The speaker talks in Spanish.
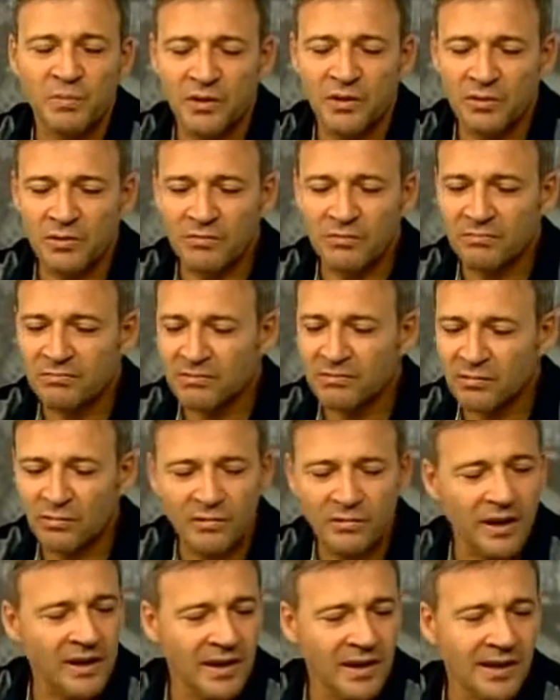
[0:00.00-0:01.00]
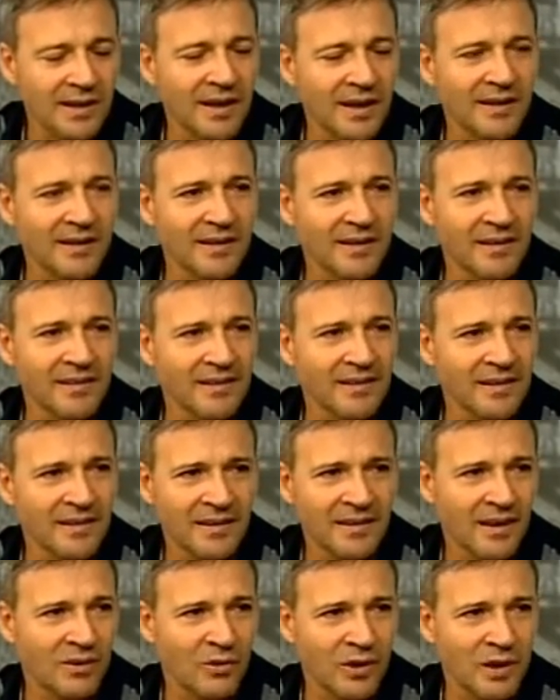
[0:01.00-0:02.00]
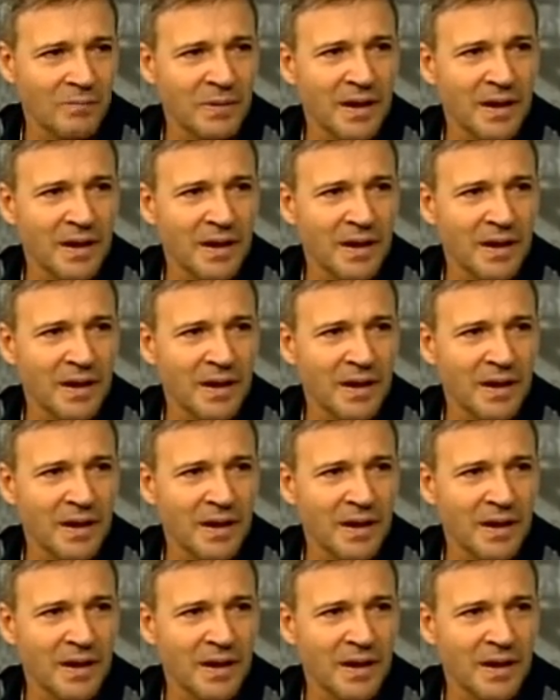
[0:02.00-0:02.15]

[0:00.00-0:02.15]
pero son de risa. Es decir, que lo que